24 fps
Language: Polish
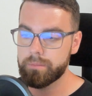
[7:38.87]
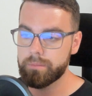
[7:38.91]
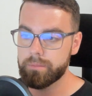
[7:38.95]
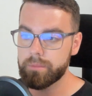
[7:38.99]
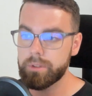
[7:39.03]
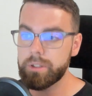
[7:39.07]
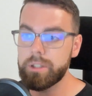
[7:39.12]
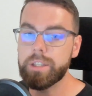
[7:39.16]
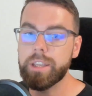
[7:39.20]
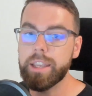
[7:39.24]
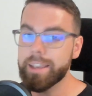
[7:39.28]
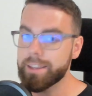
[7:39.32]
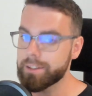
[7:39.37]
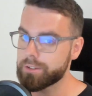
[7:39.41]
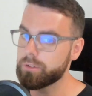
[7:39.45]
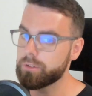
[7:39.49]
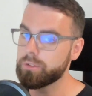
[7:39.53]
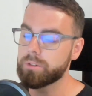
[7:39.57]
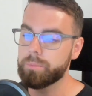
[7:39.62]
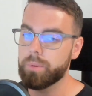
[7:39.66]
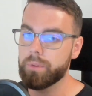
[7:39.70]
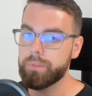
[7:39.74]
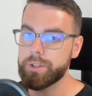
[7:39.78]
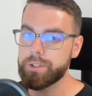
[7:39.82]
i nie jest to
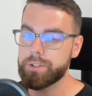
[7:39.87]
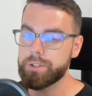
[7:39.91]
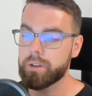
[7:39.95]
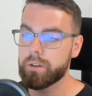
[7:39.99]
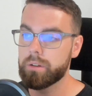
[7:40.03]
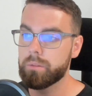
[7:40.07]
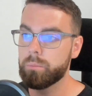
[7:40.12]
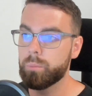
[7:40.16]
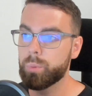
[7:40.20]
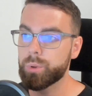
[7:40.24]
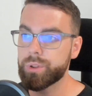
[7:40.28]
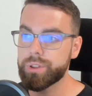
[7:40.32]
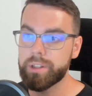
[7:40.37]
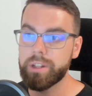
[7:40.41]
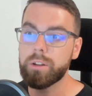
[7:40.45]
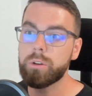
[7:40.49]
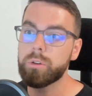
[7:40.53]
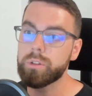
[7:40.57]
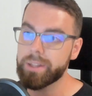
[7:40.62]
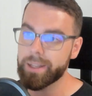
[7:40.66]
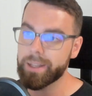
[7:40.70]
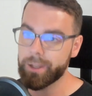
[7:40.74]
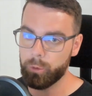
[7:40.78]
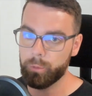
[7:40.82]
odpowiedź, bo
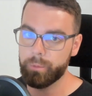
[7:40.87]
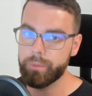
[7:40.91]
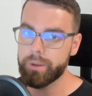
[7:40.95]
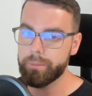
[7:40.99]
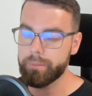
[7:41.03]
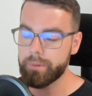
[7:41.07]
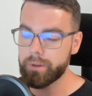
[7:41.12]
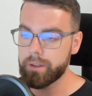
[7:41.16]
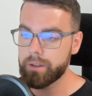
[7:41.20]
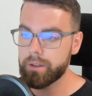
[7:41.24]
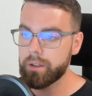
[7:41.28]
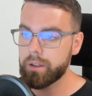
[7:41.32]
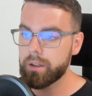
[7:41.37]
tylko tak umiem,